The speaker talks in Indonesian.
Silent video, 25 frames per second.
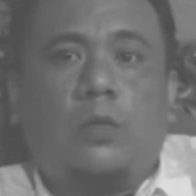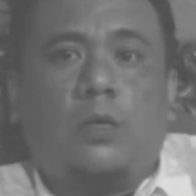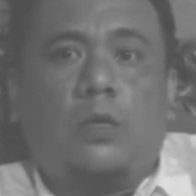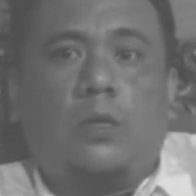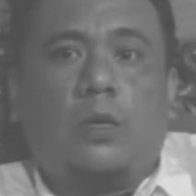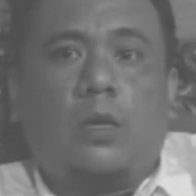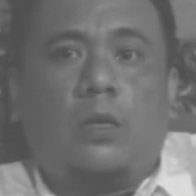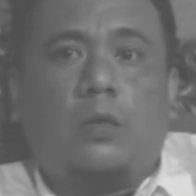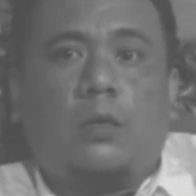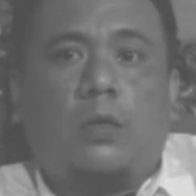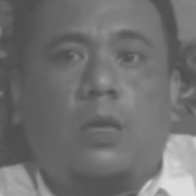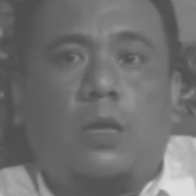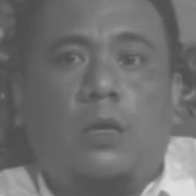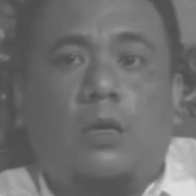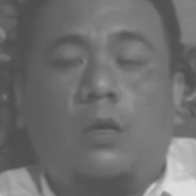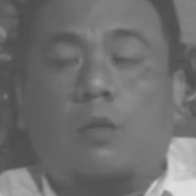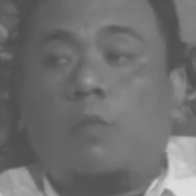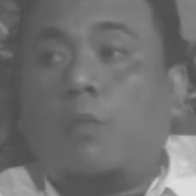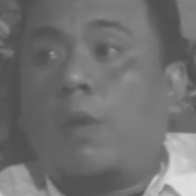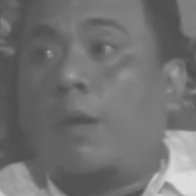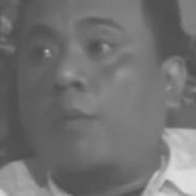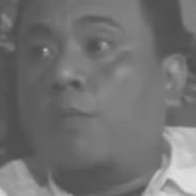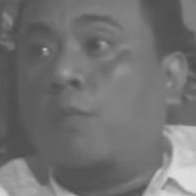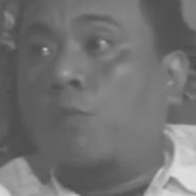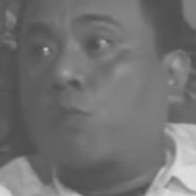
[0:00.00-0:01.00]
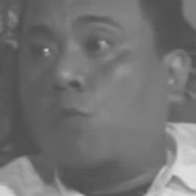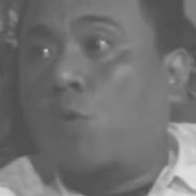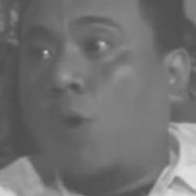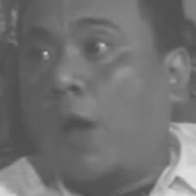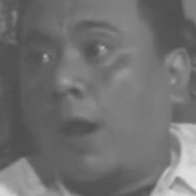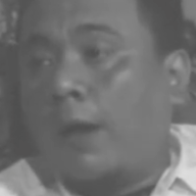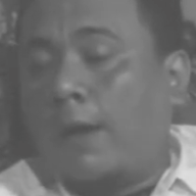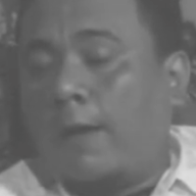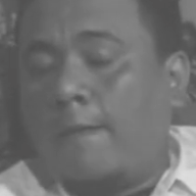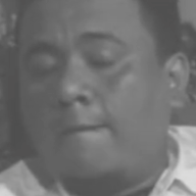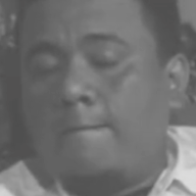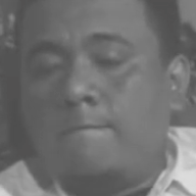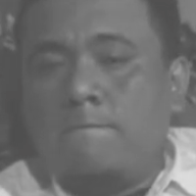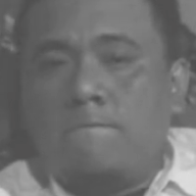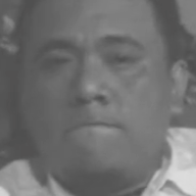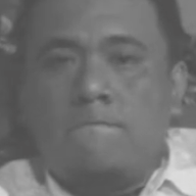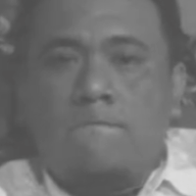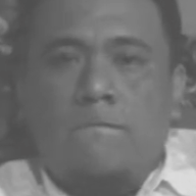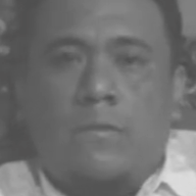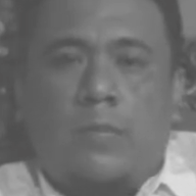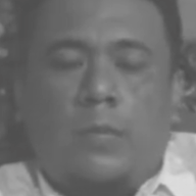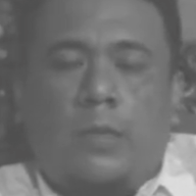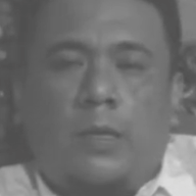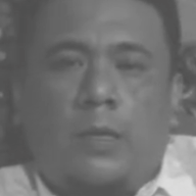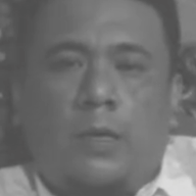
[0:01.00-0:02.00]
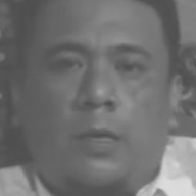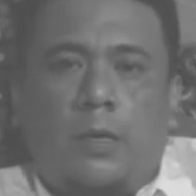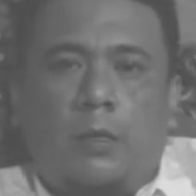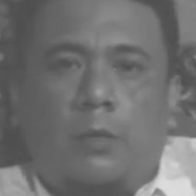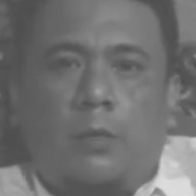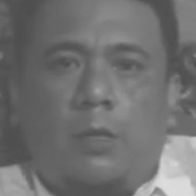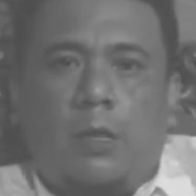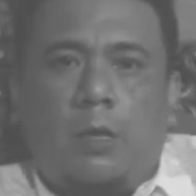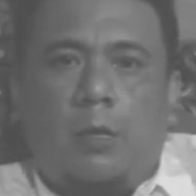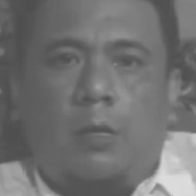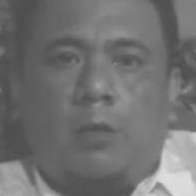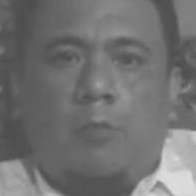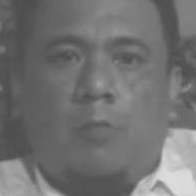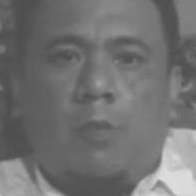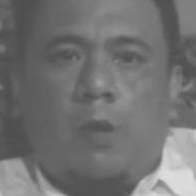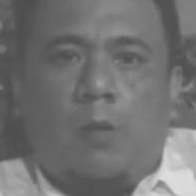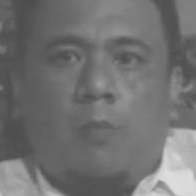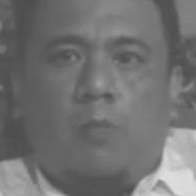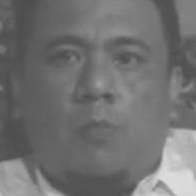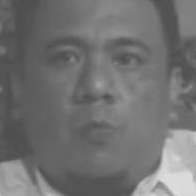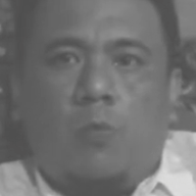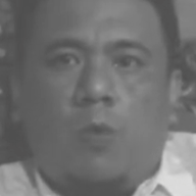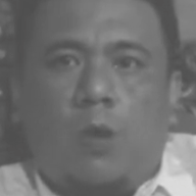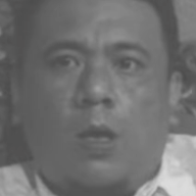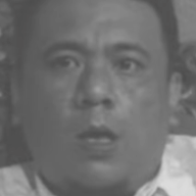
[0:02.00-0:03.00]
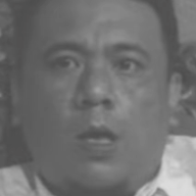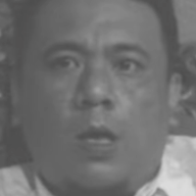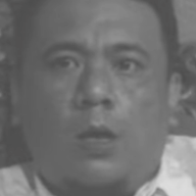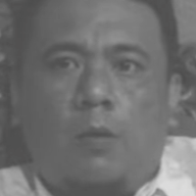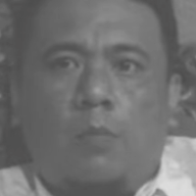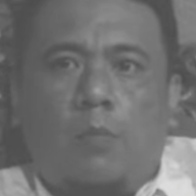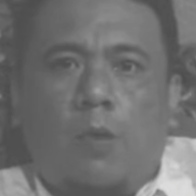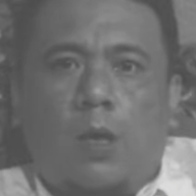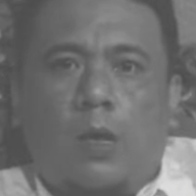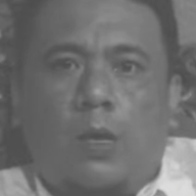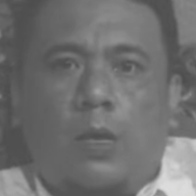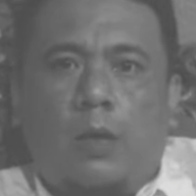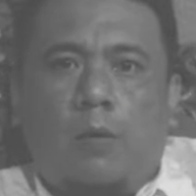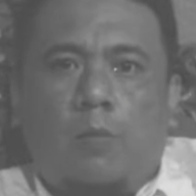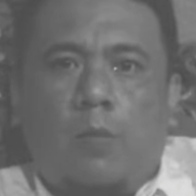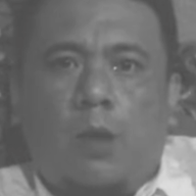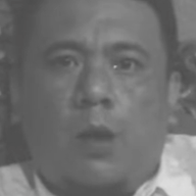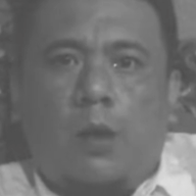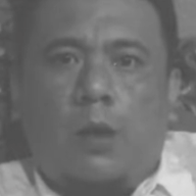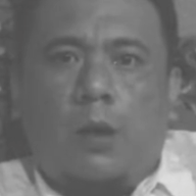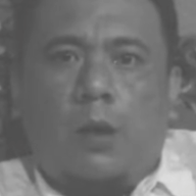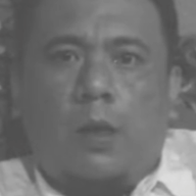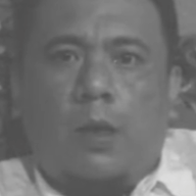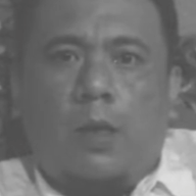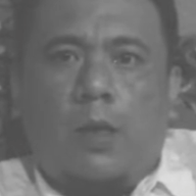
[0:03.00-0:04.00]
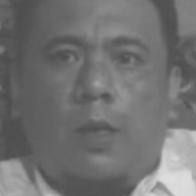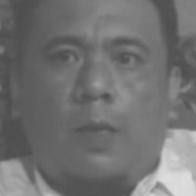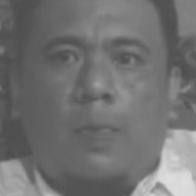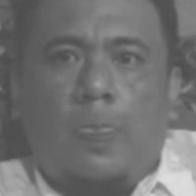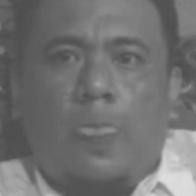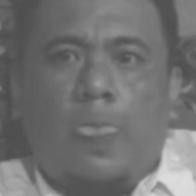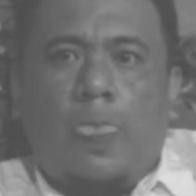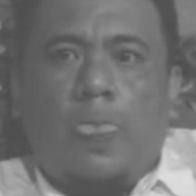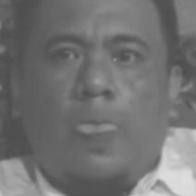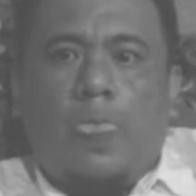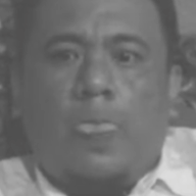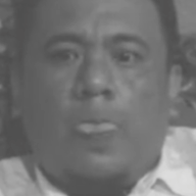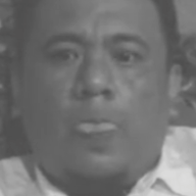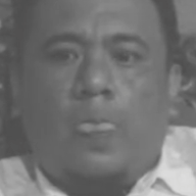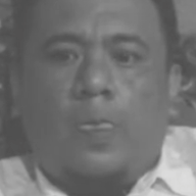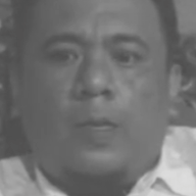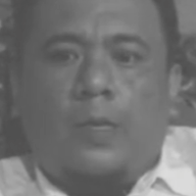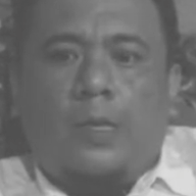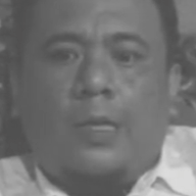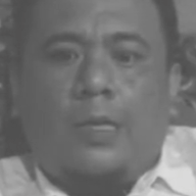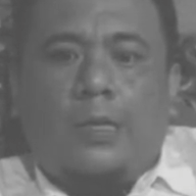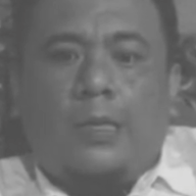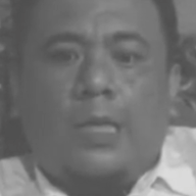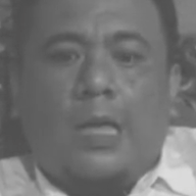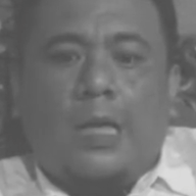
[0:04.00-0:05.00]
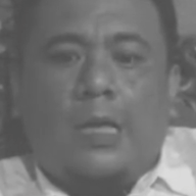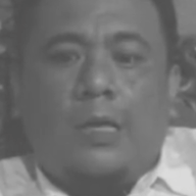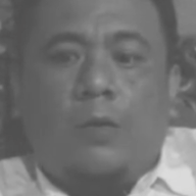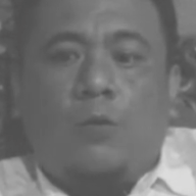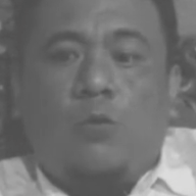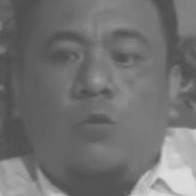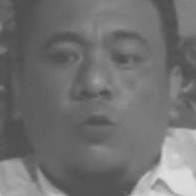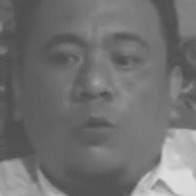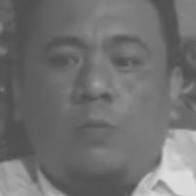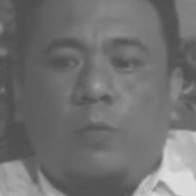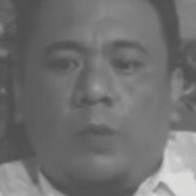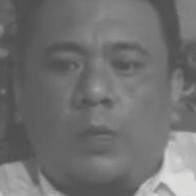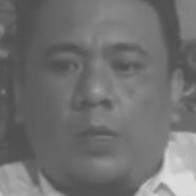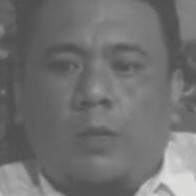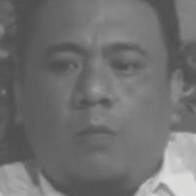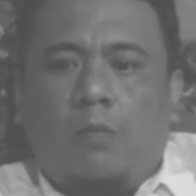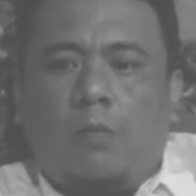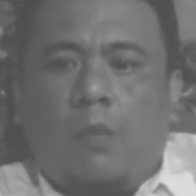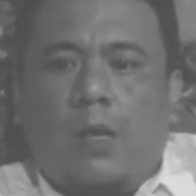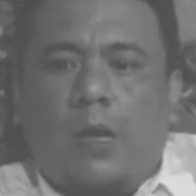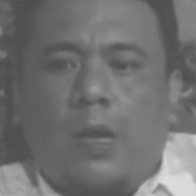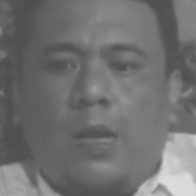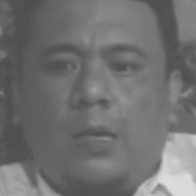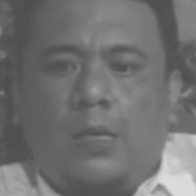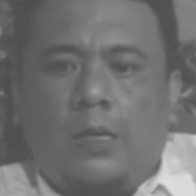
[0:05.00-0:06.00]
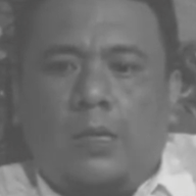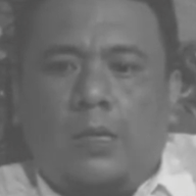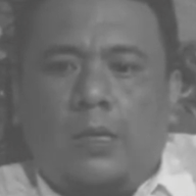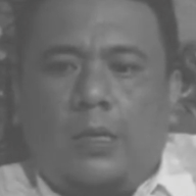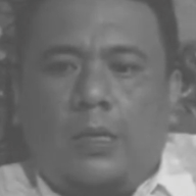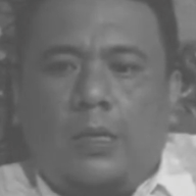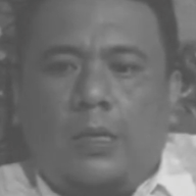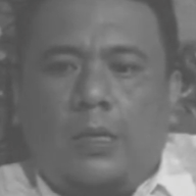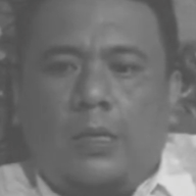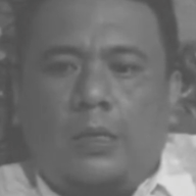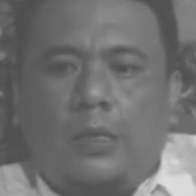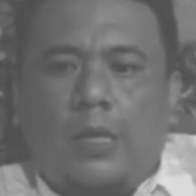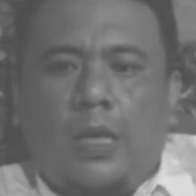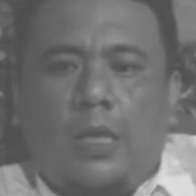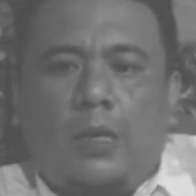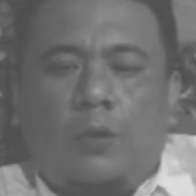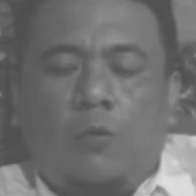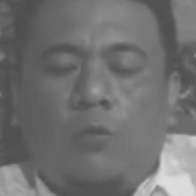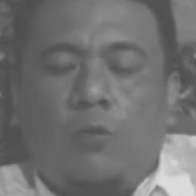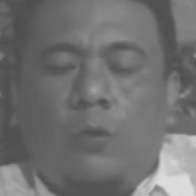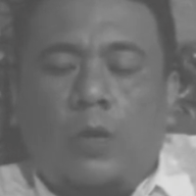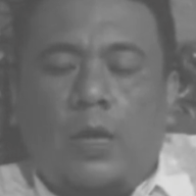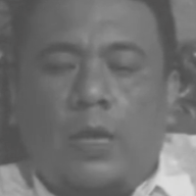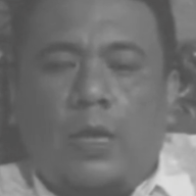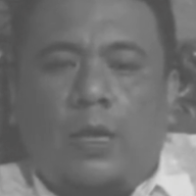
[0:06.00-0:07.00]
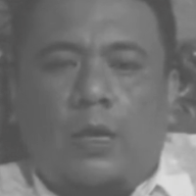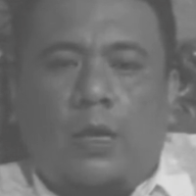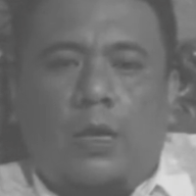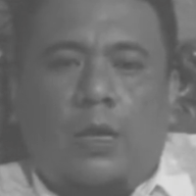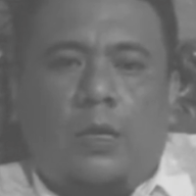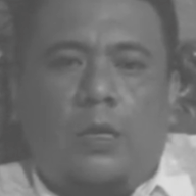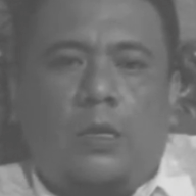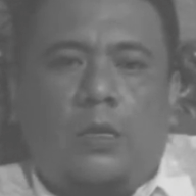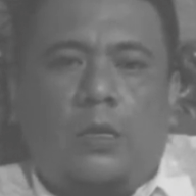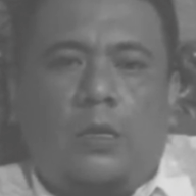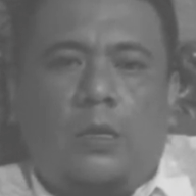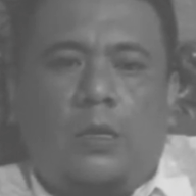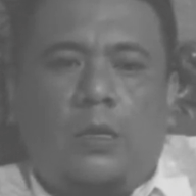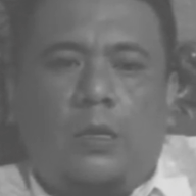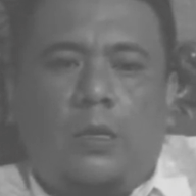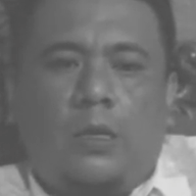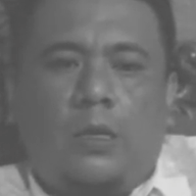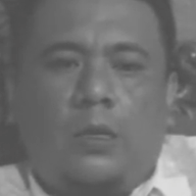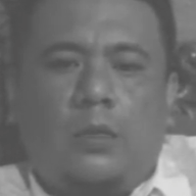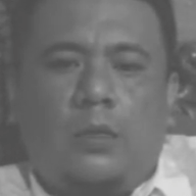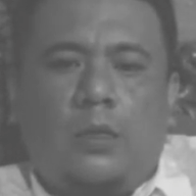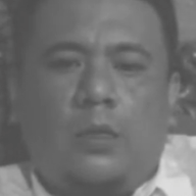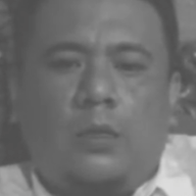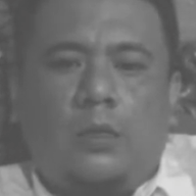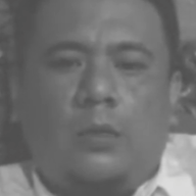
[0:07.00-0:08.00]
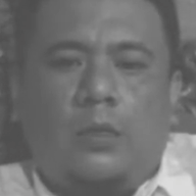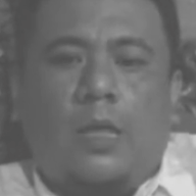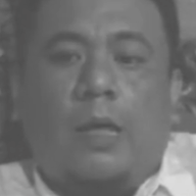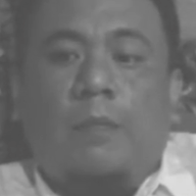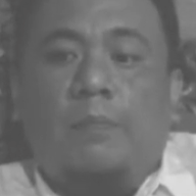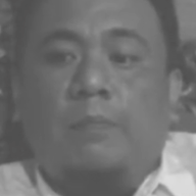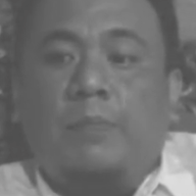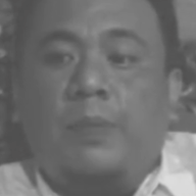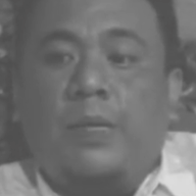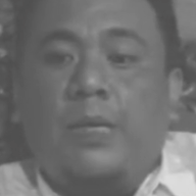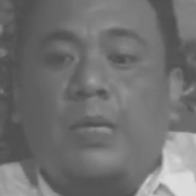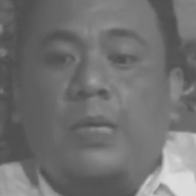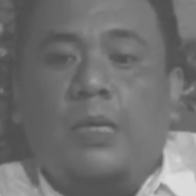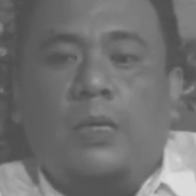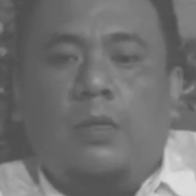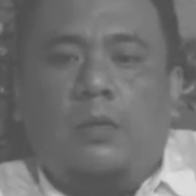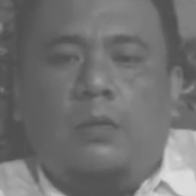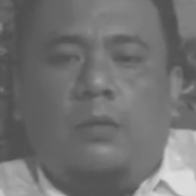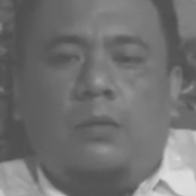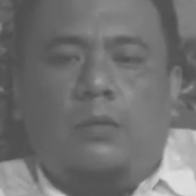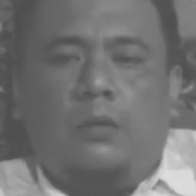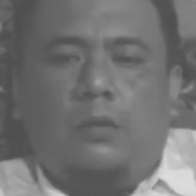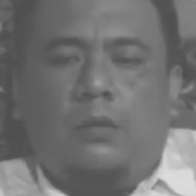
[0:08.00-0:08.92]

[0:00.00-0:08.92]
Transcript: tingkatkan kemampuan tingkatkan kemampuan bagaimana kita ikut perkembangan ini kita ikut era ini tapi